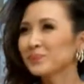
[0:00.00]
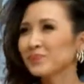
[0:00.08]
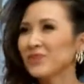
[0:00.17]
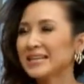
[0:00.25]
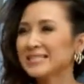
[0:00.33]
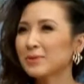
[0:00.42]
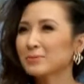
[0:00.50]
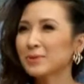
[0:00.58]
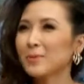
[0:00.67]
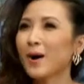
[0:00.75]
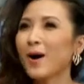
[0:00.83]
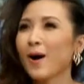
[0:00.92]
ừ, và trong
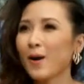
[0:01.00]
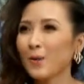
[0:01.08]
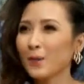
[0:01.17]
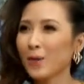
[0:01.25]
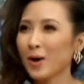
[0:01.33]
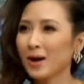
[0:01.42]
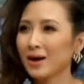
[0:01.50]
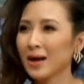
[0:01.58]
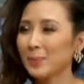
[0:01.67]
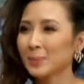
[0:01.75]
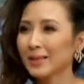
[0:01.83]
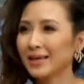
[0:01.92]
giọng hò của
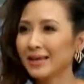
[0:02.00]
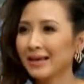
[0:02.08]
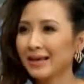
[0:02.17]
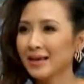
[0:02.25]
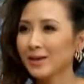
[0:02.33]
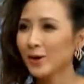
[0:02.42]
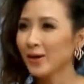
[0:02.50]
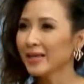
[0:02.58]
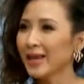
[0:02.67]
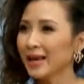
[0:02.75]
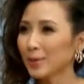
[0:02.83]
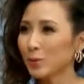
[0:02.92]
ngọc thì à, có
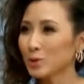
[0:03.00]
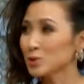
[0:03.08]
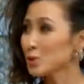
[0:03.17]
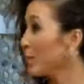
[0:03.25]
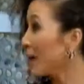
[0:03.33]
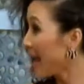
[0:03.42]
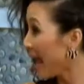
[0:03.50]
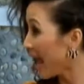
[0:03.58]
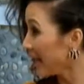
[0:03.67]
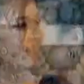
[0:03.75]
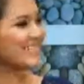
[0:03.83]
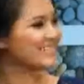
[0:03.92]
hình ảnh của súng ba
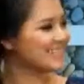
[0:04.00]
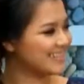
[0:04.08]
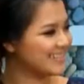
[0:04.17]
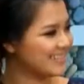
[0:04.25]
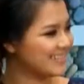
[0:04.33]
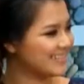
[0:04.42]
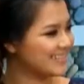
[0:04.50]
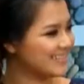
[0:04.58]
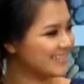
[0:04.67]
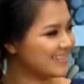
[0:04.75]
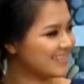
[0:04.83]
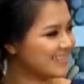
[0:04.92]
lá này của con
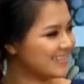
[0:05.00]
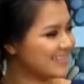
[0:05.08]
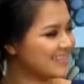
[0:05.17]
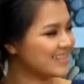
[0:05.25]
kênh này